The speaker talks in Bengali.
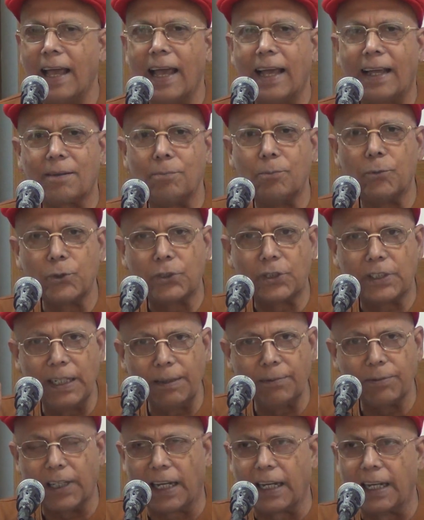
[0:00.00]
এক
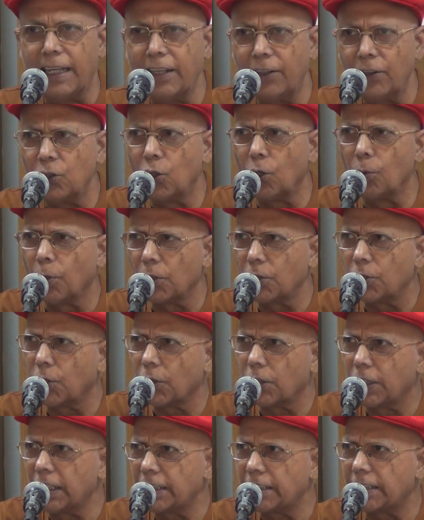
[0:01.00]
মুসলিম ছাড়া হিন্দু বৌদ্ধ
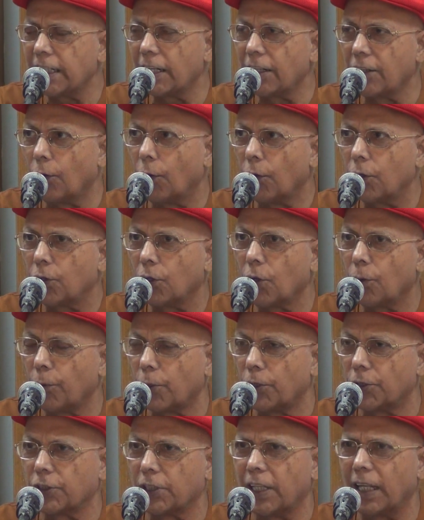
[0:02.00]
খ্রিস্টান ঐক্য
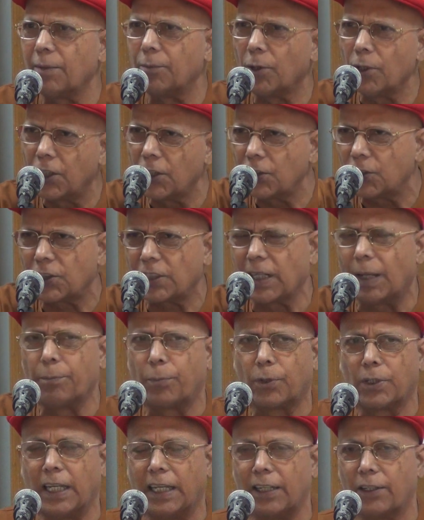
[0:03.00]
পরিষদ এর মধ্যেই তো
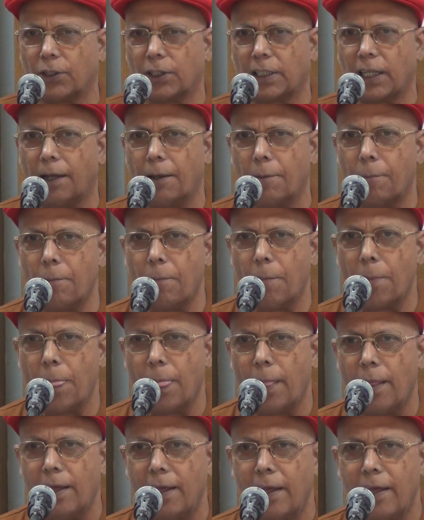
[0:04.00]
সাম্প্রদায়িকতা
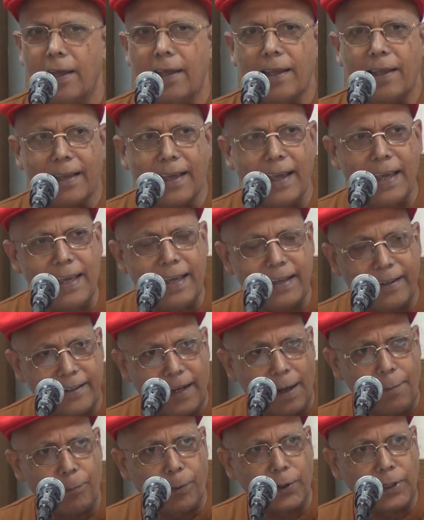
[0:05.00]
এই
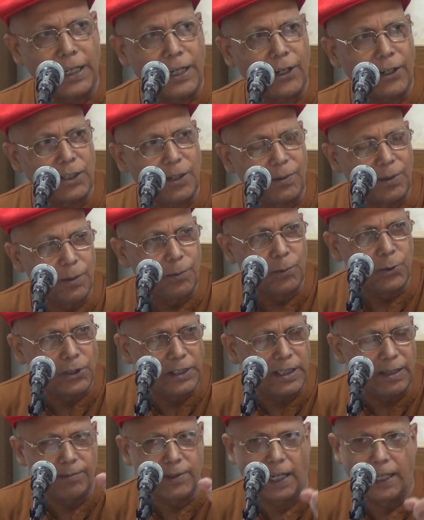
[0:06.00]
সাম্প্রদায়িকতা কিন্তু
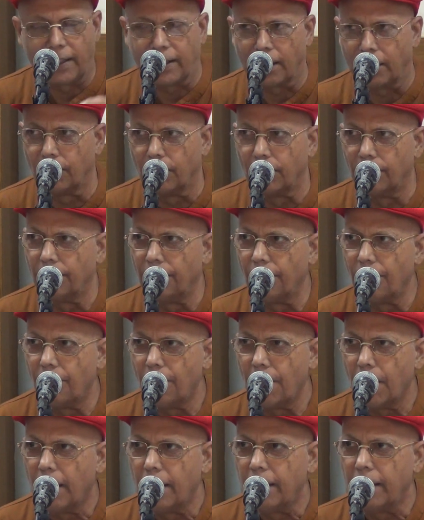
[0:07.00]
মুসলিম নাই কেন
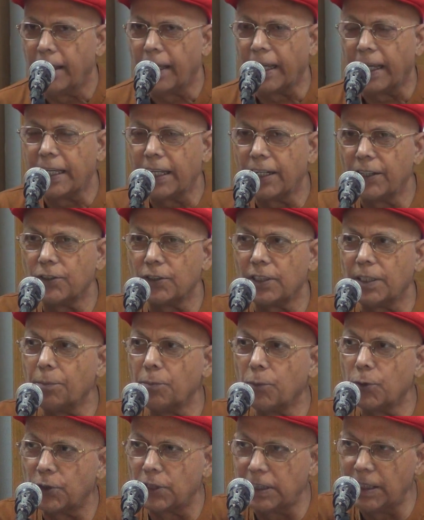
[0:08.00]
এখানে যদি
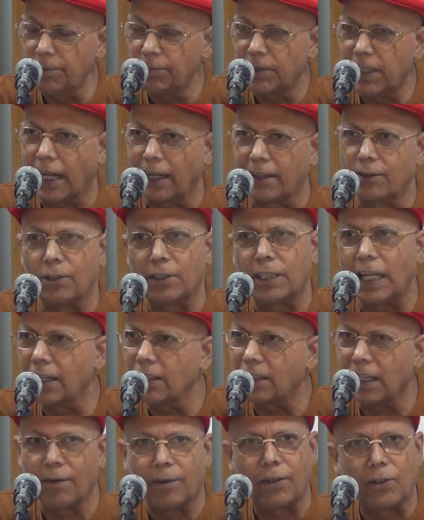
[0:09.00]
মুসলিম থাকতো তাহলে
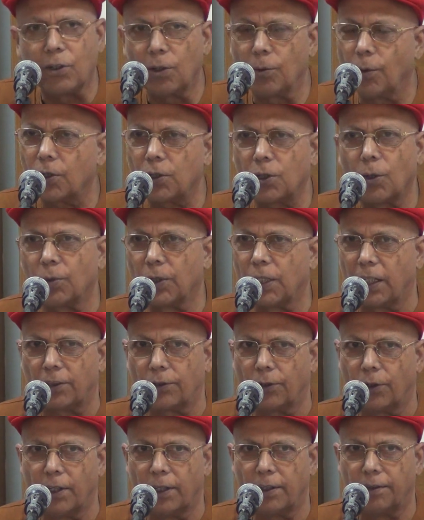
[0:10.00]
তো আমার কোনো বক্তব্য
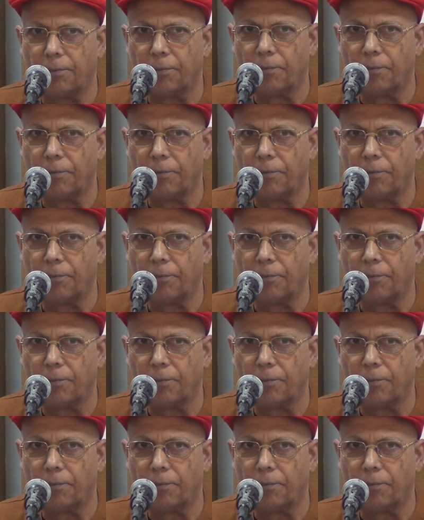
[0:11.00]
থাকতো না